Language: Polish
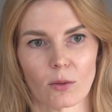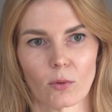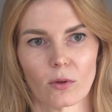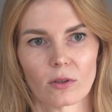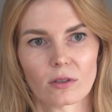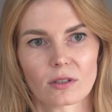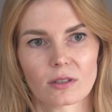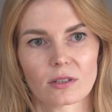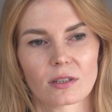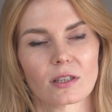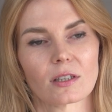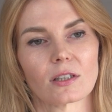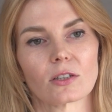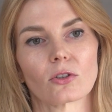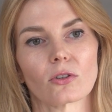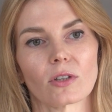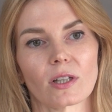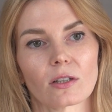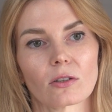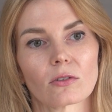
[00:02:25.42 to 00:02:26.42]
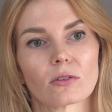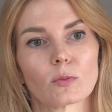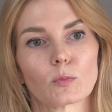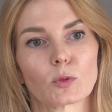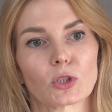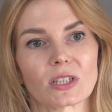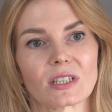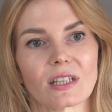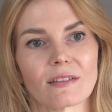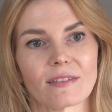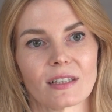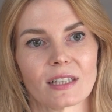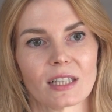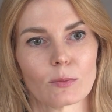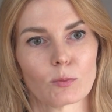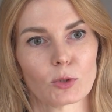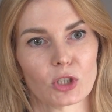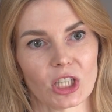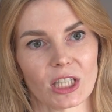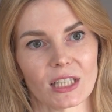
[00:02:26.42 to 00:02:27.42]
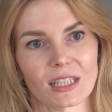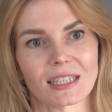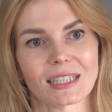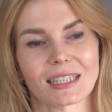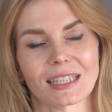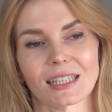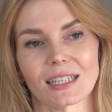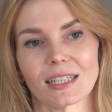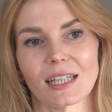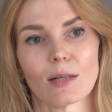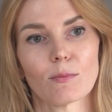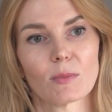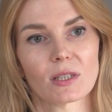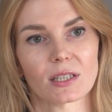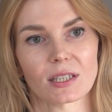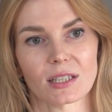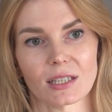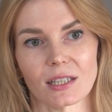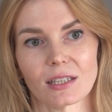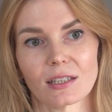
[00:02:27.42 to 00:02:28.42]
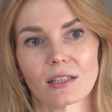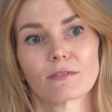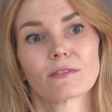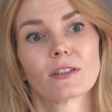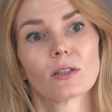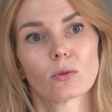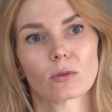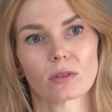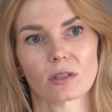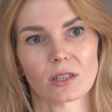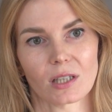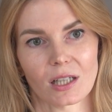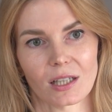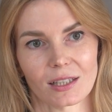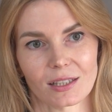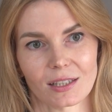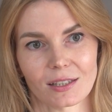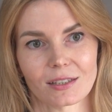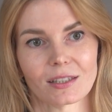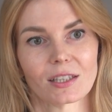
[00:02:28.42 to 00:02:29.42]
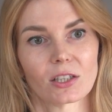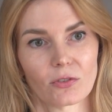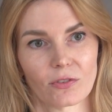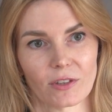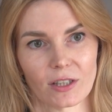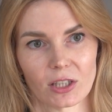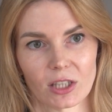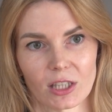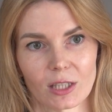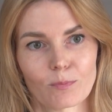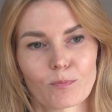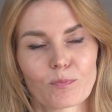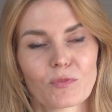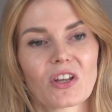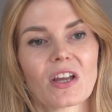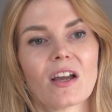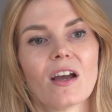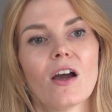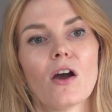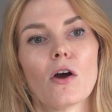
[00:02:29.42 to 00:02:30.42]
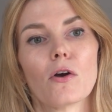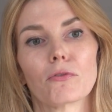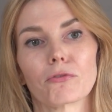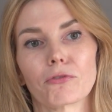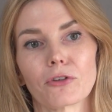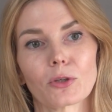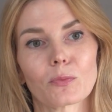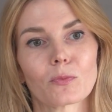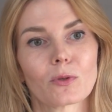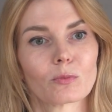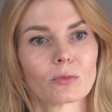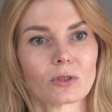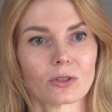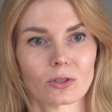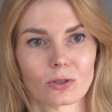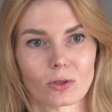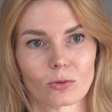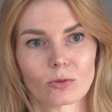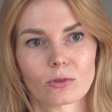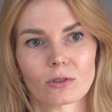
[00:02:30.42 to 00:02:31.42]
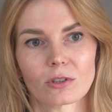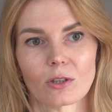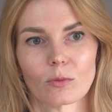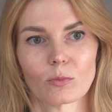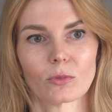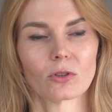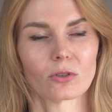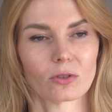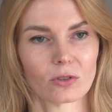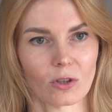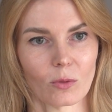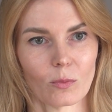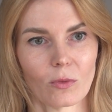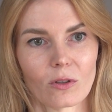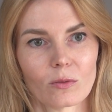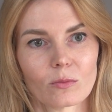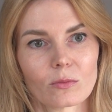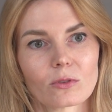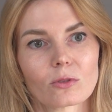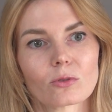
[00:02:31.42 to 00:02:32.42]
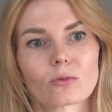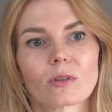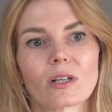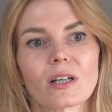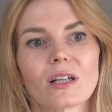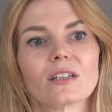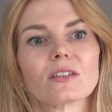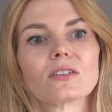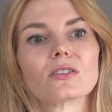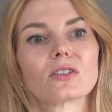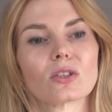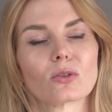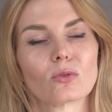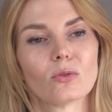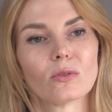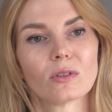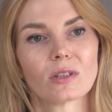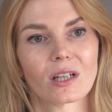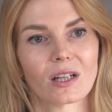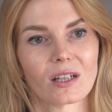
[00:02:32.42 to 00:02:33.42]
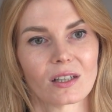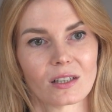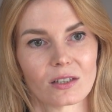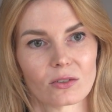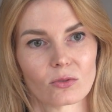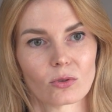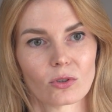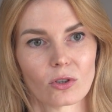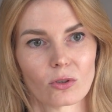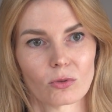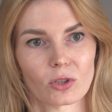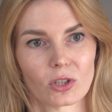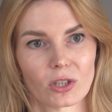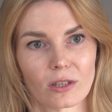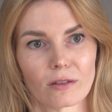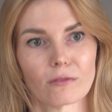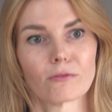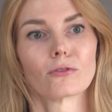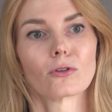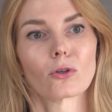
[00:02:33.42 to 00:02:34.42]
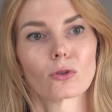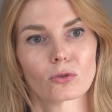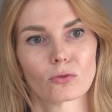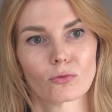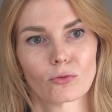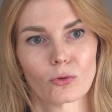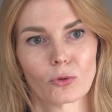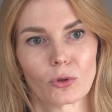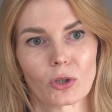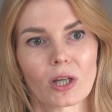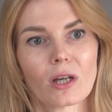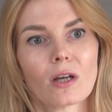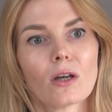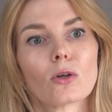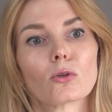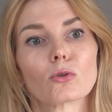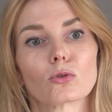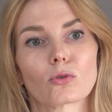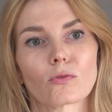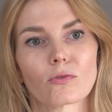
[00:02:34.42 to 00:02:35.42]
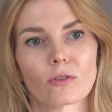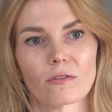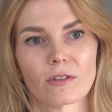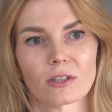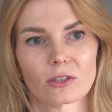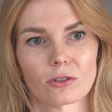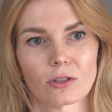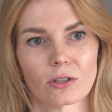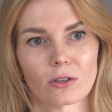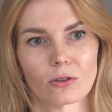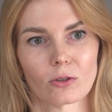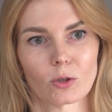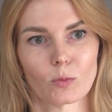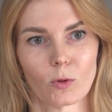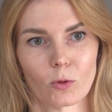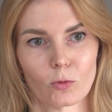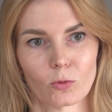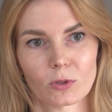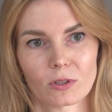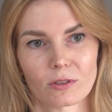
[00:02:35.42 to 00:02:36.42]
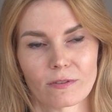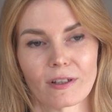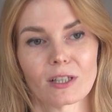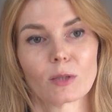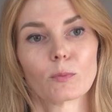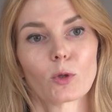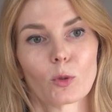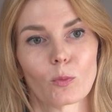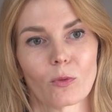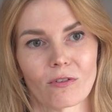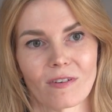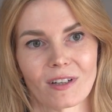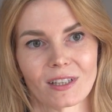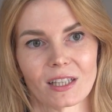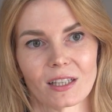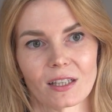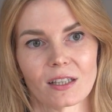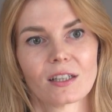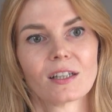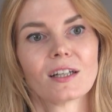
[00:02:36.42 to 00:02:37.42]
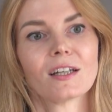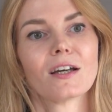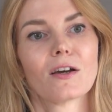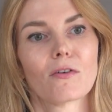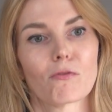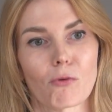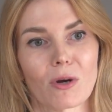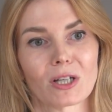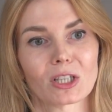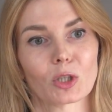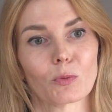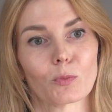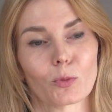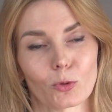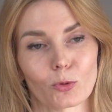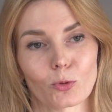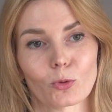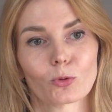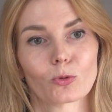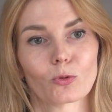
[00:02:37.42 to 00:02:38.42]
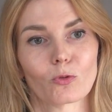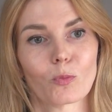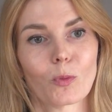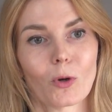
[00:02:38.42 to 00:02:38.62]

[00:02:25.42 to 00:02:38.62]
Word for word: Awards e, to nagrody przyznawane przez e, MSC na wielu rynkach na świecie firmom, instytucjom i osobom, które szczególnie angażują się w rozwój zrównoważonego rybołówstwa i promowanie właśnie produktów